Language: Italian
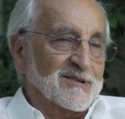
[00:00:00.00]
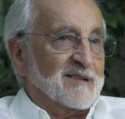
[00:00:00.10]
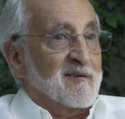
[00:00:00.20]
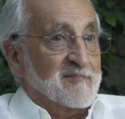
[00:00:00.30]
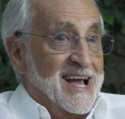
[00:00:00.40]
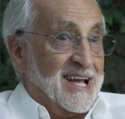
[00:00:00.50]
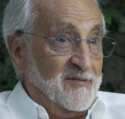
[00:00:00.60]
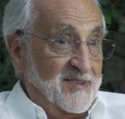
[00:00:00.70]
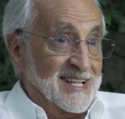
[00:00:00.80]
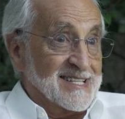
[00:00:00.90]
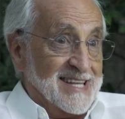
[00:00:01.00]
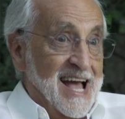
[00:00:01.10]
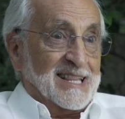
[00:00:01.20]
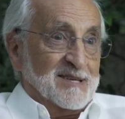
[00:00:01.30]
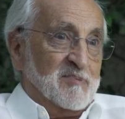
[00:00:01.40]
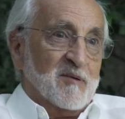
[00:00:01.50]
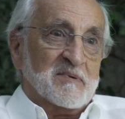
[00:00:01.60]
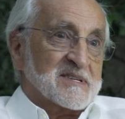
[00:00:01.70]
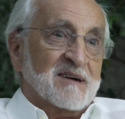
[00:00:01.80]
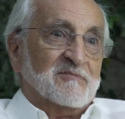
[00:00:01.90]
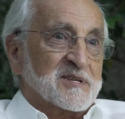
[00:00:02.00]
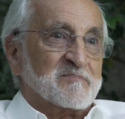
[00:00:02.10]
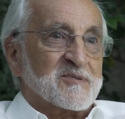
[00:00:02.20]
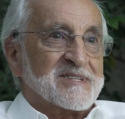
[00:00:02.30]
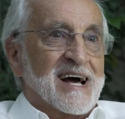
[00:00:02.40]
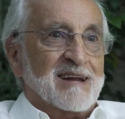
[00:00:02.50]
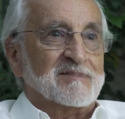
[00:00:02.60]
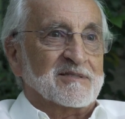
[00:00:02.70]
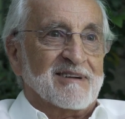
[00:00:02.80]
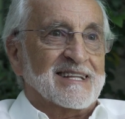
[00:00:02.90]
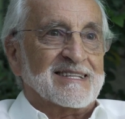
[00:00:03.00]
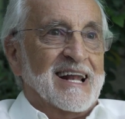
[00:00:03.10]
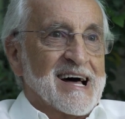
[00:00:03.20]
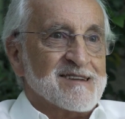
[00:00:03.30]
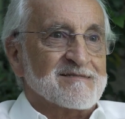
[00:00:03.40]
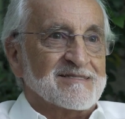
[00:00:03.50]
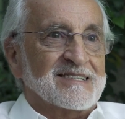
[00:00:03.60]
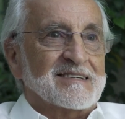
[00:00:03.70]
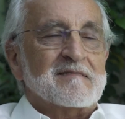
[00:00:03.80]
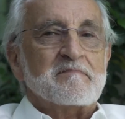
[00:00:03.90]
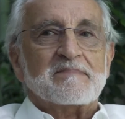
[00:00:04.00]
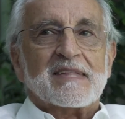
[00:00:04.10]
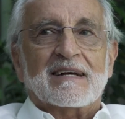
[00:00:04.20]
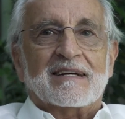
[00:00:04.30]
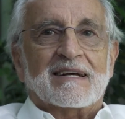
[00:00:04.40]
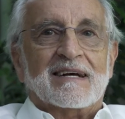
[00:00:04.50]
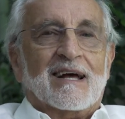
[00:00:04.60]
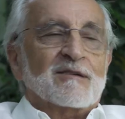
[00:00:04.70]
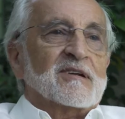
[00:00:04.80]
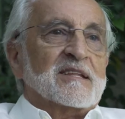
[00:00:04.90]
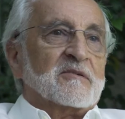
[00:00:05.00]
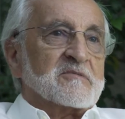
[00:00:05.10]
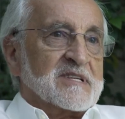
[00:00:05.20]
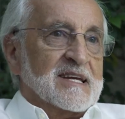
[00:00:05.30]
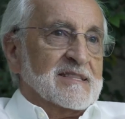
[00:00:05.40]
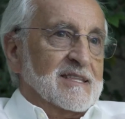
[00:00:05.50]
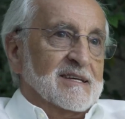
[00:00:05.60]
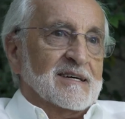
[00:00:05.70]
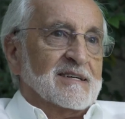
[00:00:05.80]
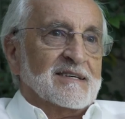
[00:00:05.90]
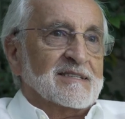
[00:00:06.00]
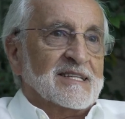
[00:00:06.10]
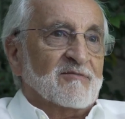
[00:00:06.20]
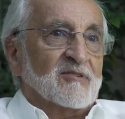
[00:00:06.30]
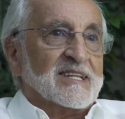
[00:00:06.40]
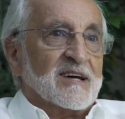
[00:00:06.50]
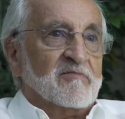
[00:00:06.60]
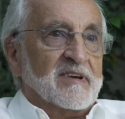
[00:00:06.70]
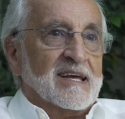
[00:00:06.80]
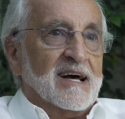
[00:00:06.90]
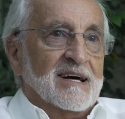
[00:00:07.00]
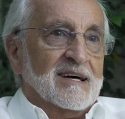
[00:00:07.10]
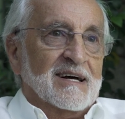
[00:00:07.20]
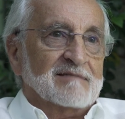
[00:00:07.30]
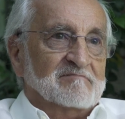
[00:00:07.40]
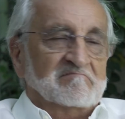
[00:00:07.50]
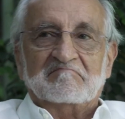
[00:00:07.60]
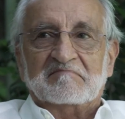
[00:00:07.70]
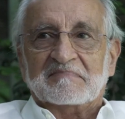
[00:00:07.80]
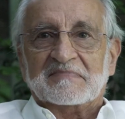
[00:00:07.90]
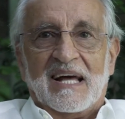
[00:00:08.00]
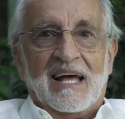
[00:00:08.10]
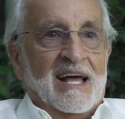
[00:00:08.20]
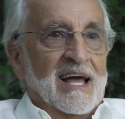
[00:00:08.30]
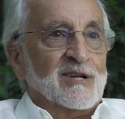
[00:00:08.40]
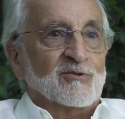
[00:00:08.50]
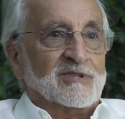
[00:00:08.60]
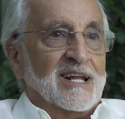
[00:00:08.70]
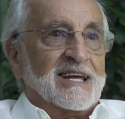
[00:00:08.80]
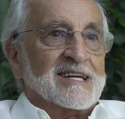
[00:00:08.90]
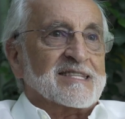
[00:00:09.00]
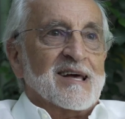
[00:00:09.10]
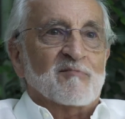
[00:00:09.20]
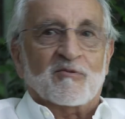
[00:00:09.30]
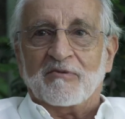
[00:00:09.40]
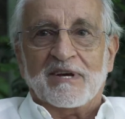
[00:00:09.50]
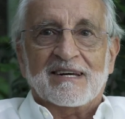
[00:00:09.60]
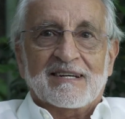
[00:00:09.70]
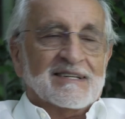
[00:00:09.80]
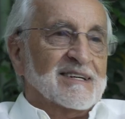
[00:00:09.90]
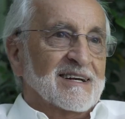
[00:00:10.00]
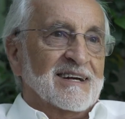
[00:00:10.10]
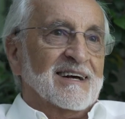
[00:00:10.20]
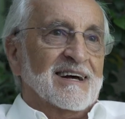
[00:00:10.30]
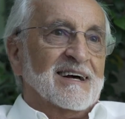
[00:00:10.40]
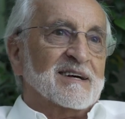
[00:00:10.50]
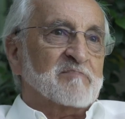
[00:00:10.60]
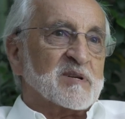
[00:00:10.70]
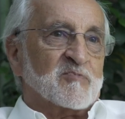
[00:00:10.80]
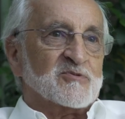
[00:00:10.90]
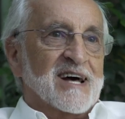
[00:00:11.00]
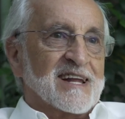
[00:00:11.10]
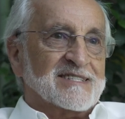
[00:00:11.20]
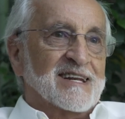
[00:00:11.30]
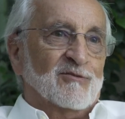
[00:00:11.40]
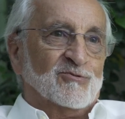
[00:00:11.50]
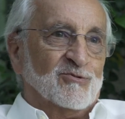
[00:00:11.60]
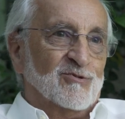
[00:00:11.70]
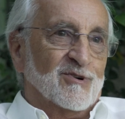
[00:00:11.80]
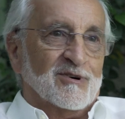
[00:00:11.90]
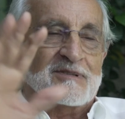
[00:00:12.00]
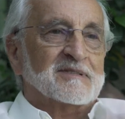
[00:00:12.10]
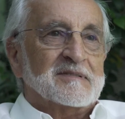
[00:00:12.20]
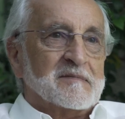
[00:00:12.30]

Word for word: non eravamo neanche fidanzati, però pensavo di sposarmi durante l'anno e allora le dico, senti, devo andare via, è, è inutile che stiamo qui uh, per sposarci in autunno,